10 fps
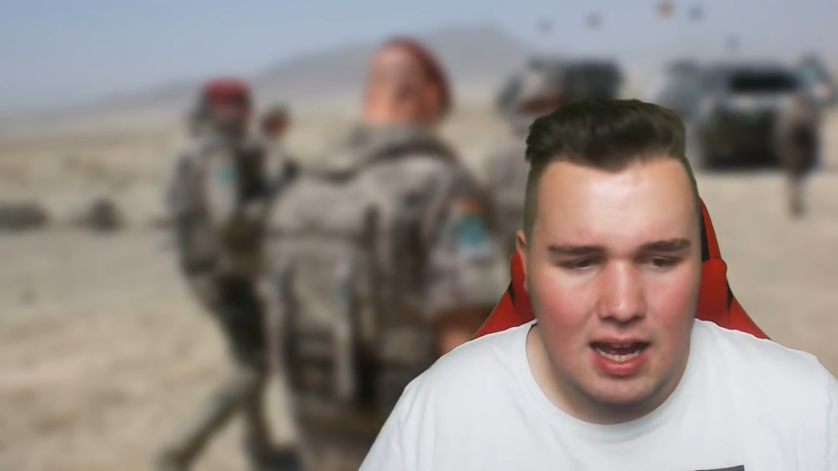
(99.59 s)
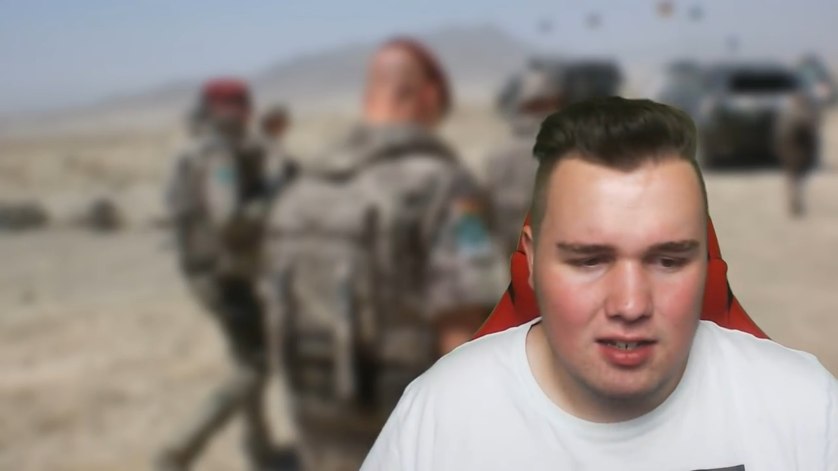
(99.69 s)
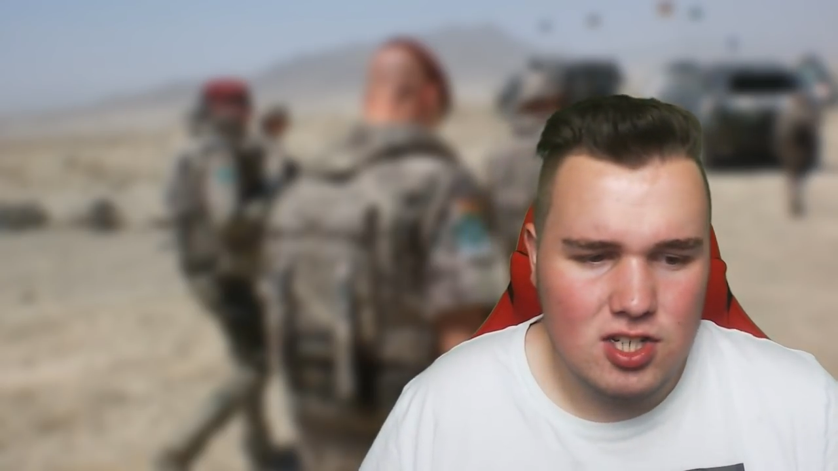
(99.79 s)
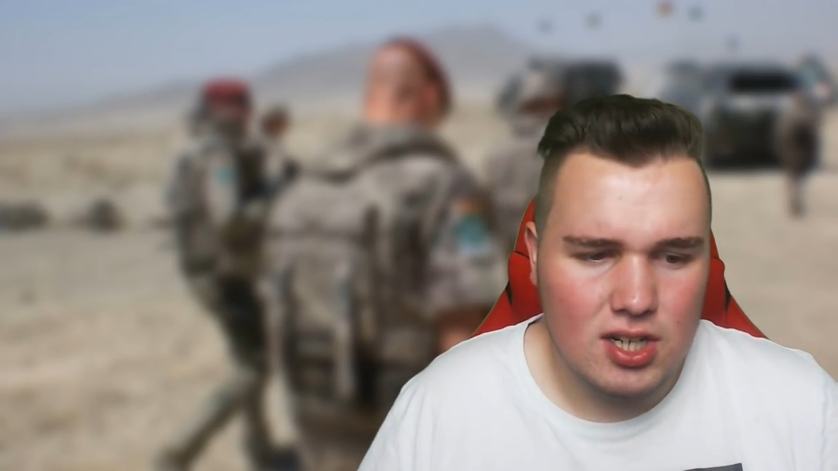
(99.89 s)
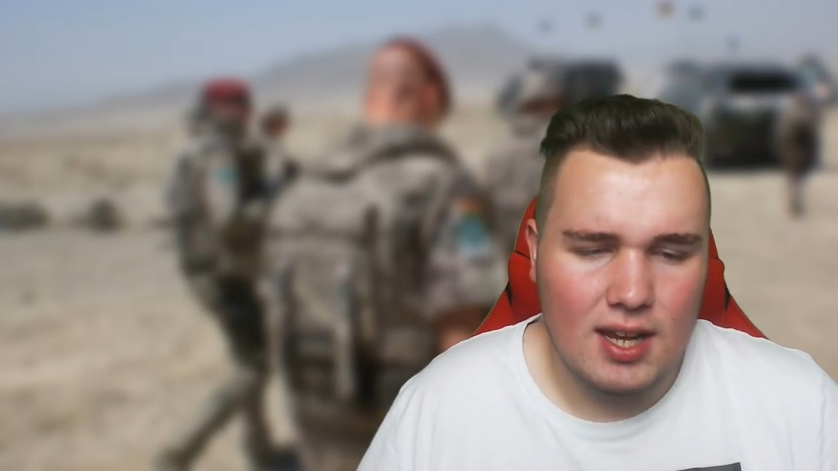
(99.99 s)

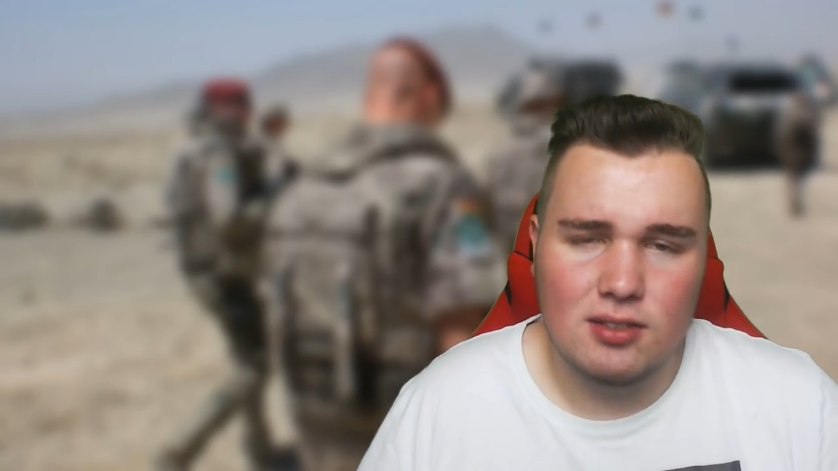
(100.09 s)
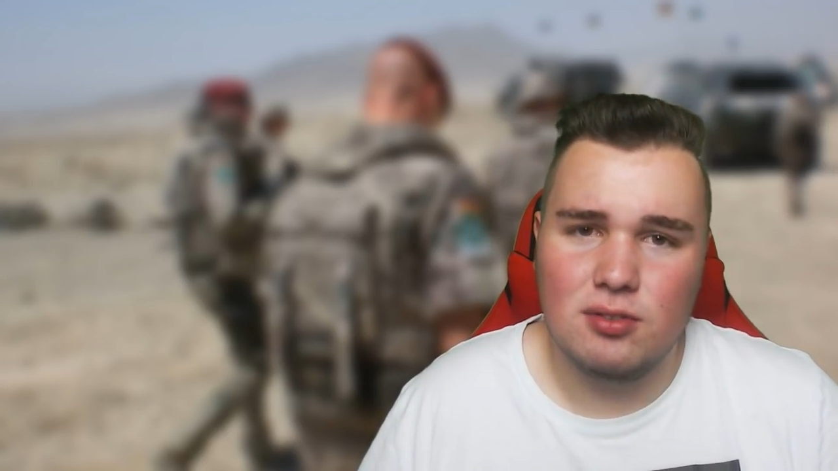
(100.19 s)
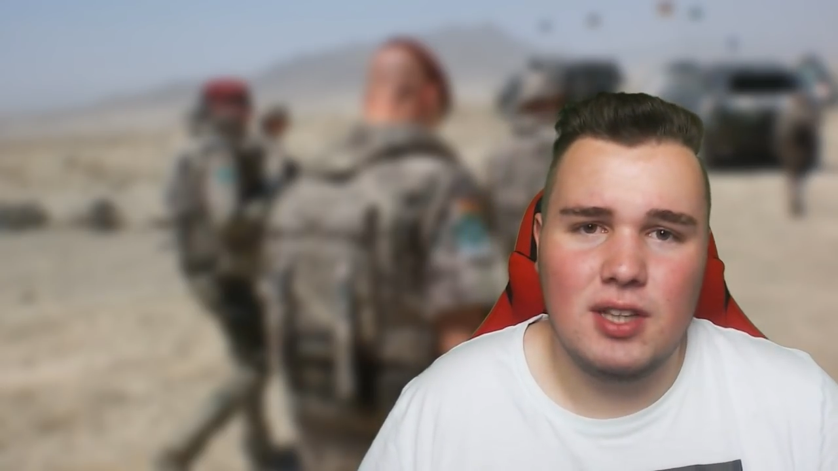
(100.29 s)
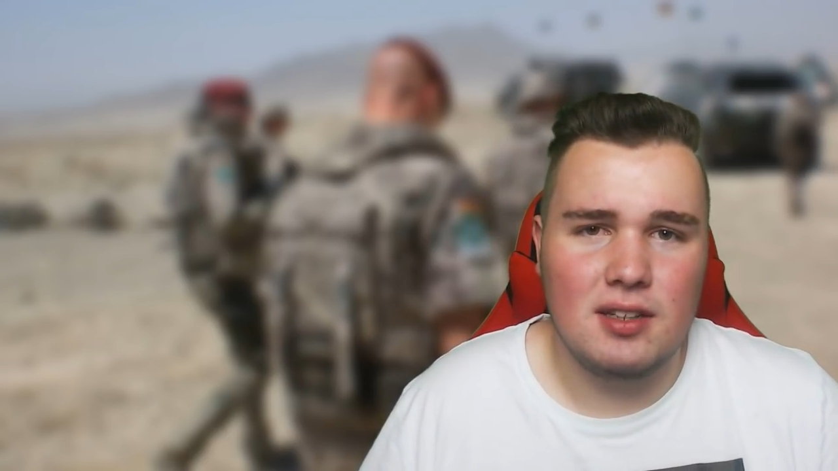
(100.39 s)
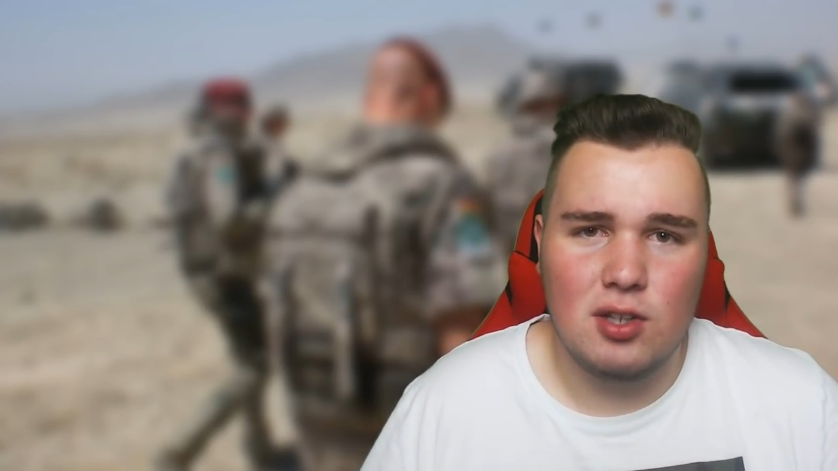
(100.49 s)
anstrengend
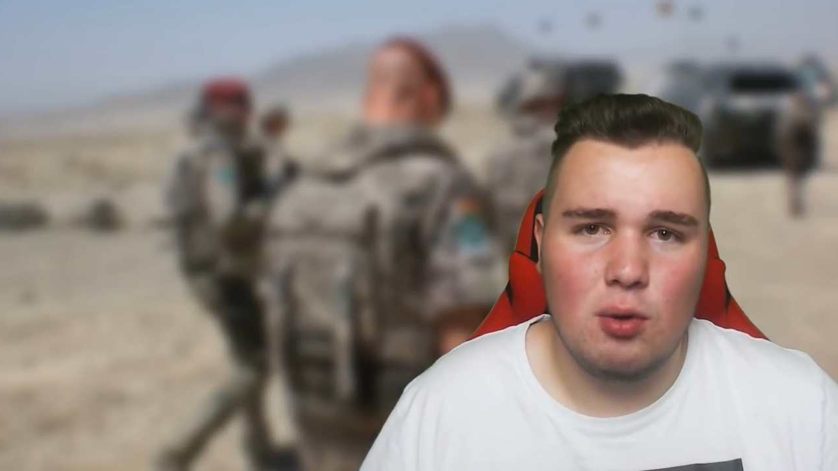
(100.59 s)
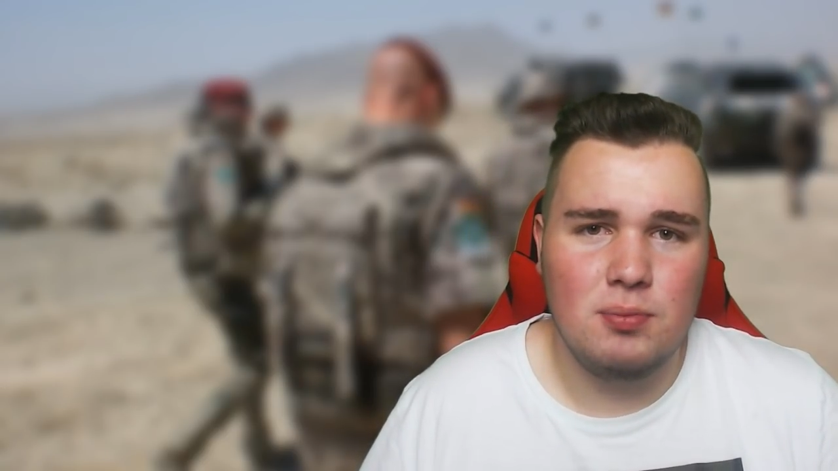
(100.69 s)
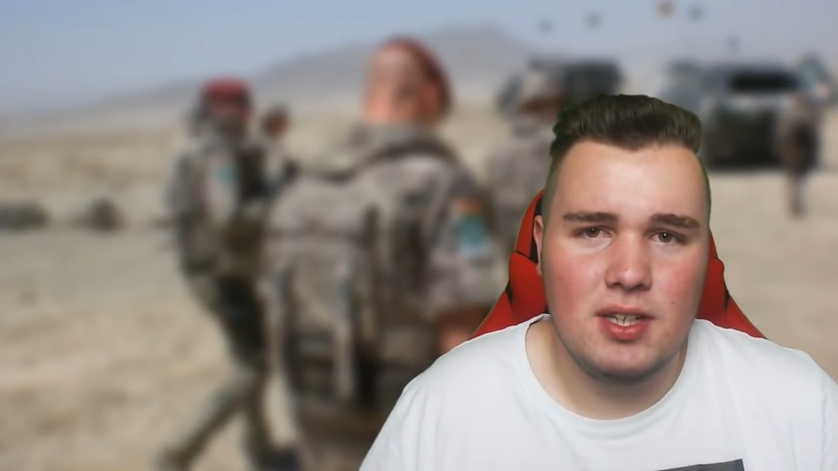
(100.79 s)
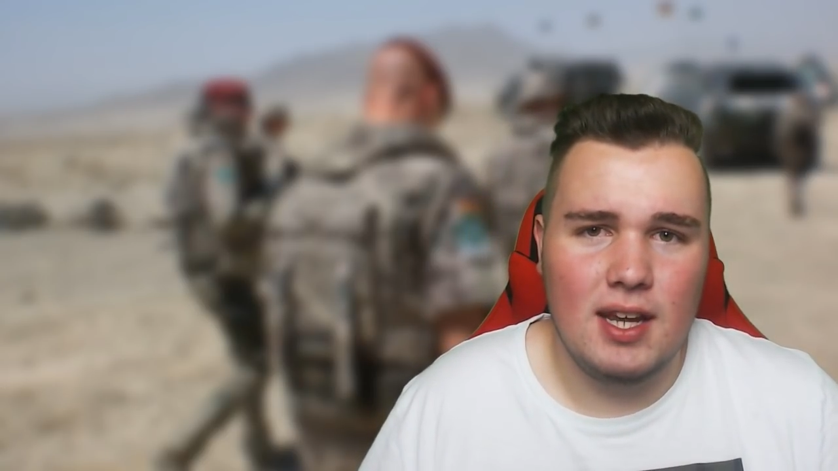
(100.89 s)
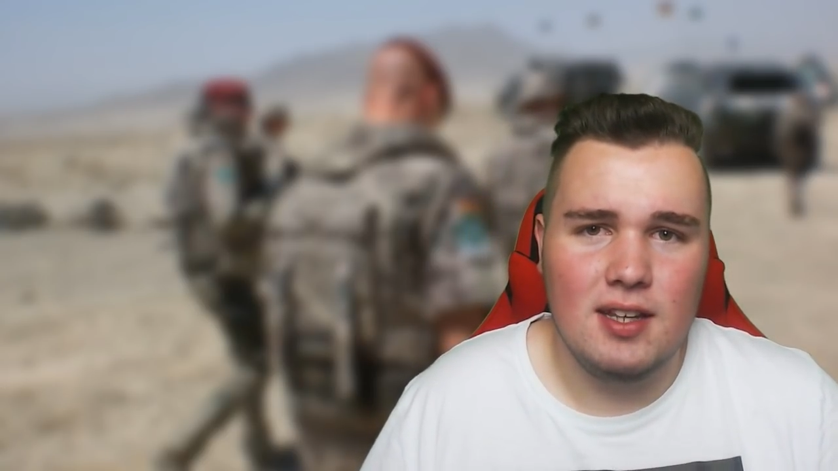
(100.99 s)
und dann kommt
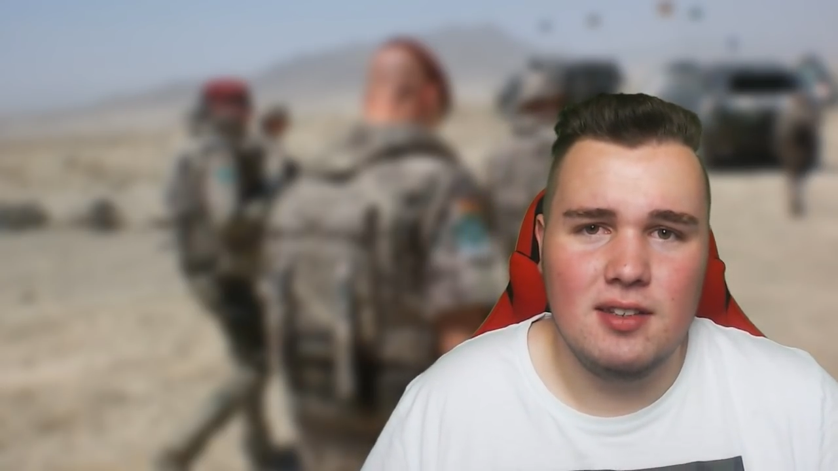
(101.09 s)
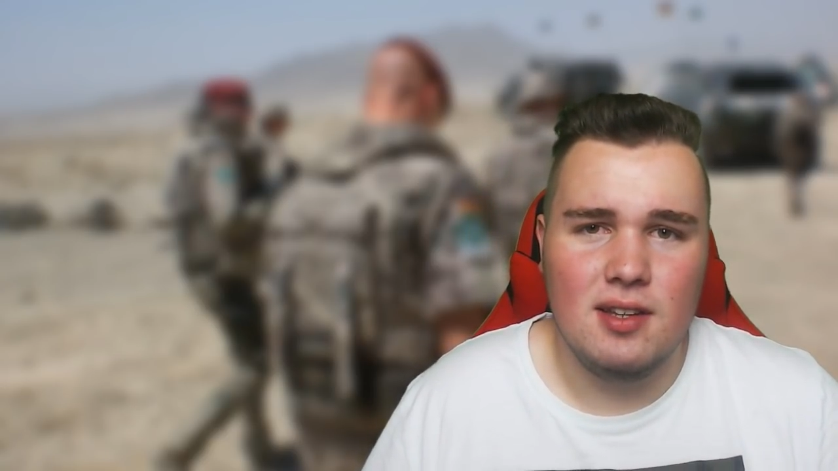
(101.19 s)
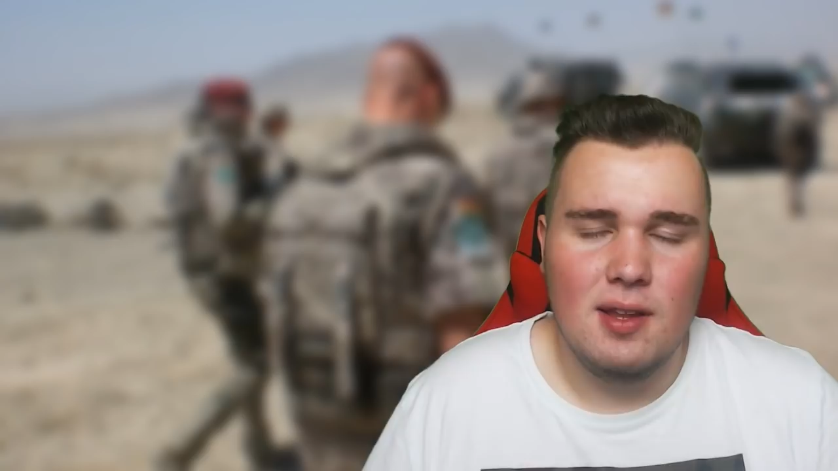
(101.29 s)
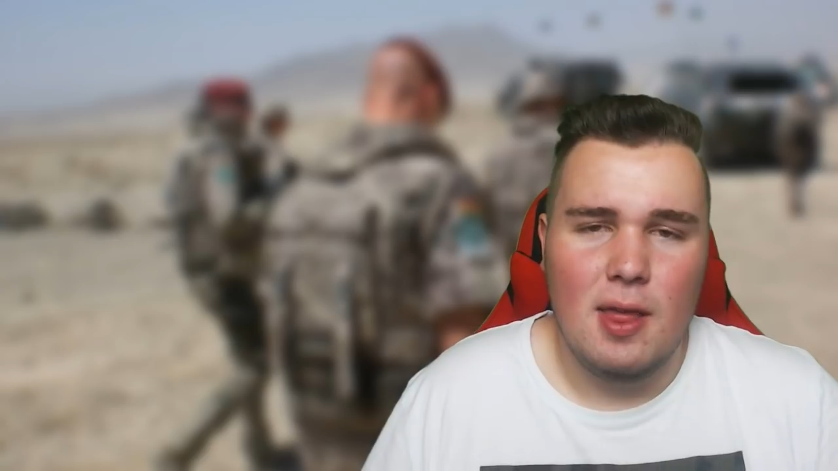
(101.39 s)
ihr dahin,